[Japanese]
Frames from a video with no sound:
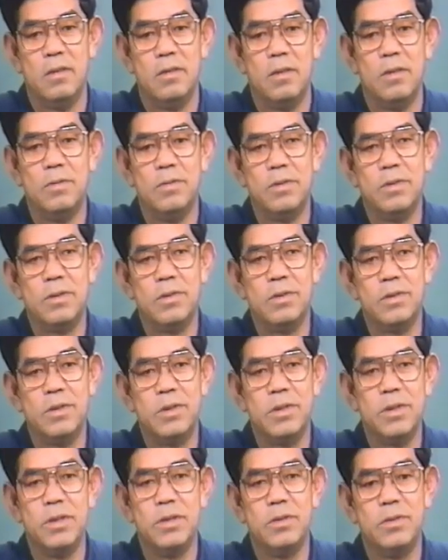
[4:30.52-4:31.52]
で、美
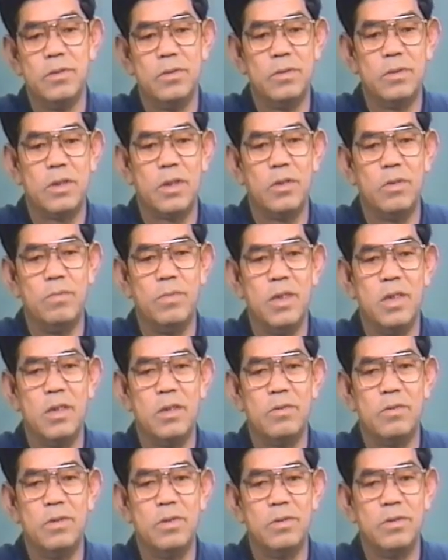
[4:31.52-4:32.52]
しい状態を
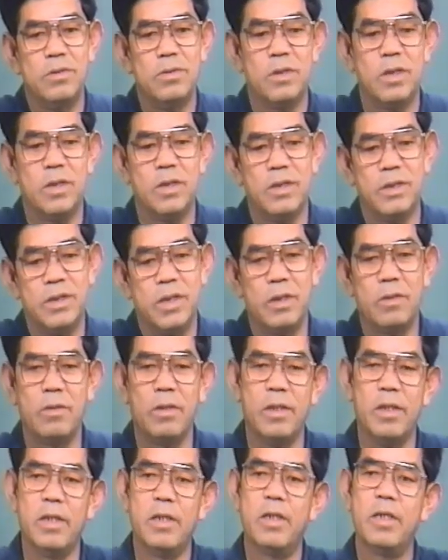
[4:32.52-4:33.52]
醜い状態にしたの
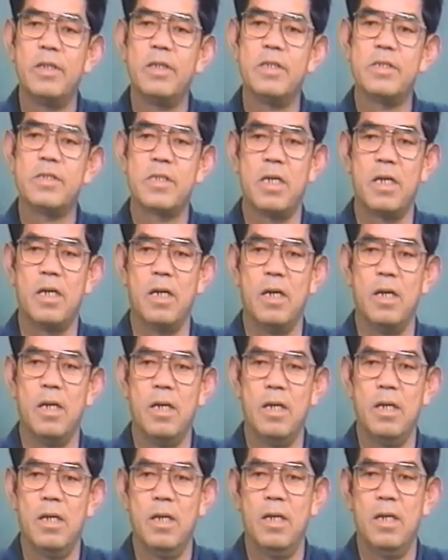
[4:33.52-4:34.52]
は人間ですから。
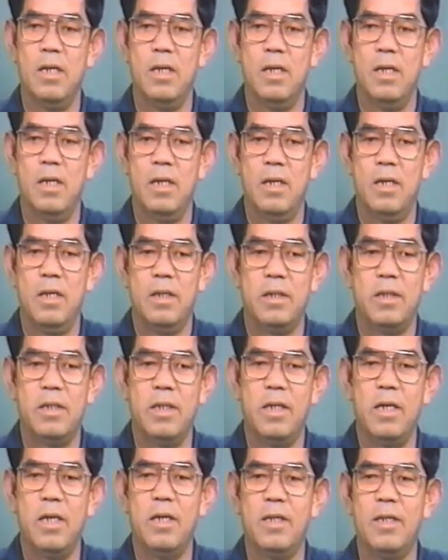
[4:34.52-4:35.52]

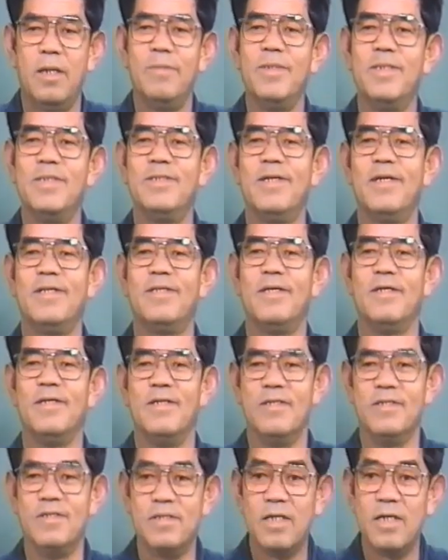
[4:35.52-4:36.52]
綺麗な水だったん
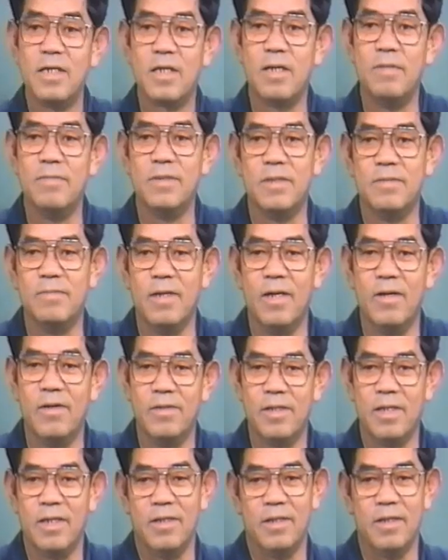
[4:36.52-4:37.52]
ですね。神様が
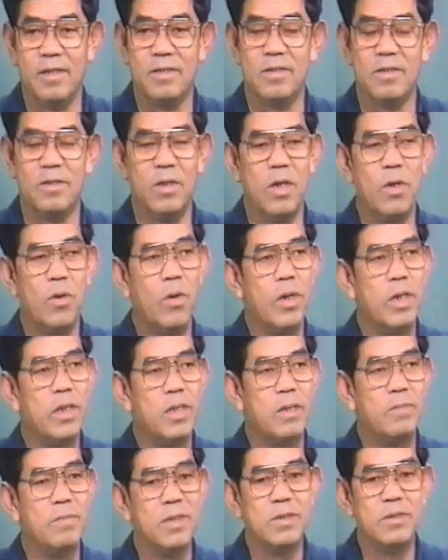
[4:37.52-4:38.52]
与えになった。汚れ
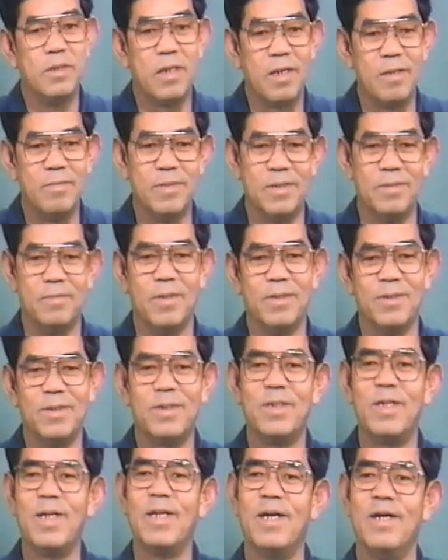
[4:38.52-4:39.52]
た水は神様は
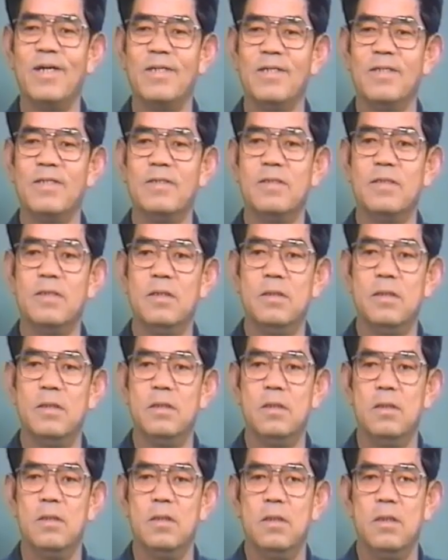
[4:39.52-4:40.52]
作らないんですね。
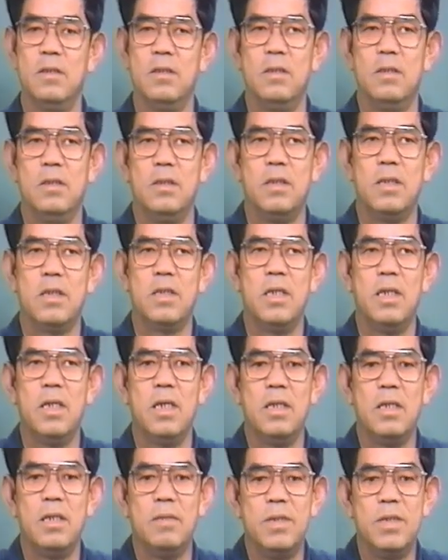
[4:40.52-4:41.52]
で、綺
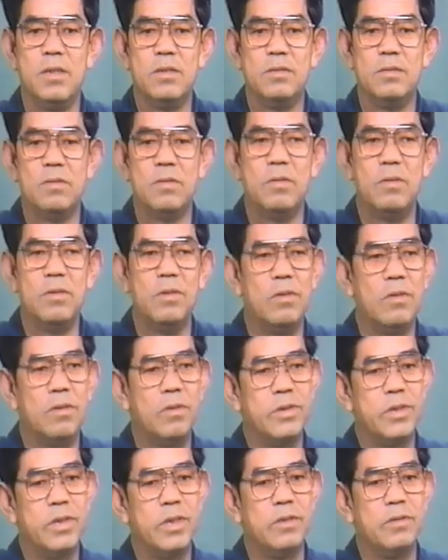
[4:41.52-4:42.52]
麗な水を汚
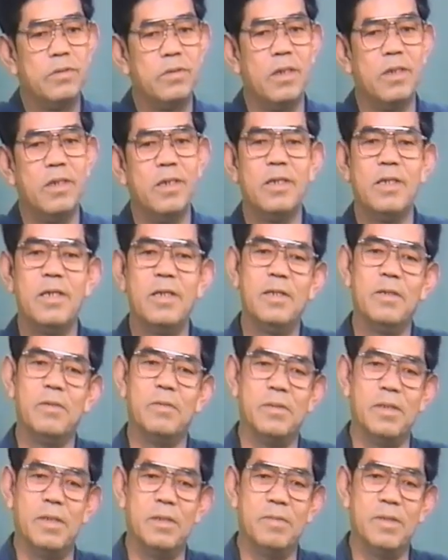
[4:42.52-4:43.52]
しているのは人間で
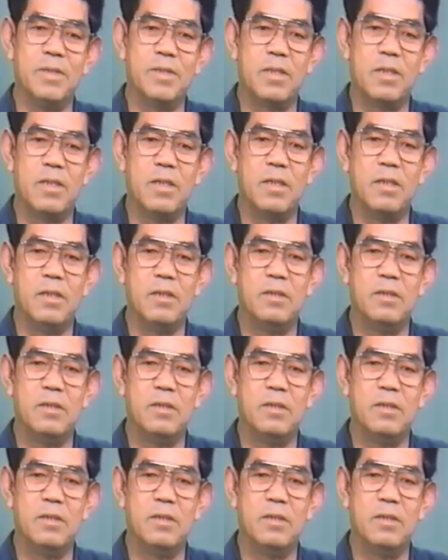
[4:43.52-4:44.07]
ございますから。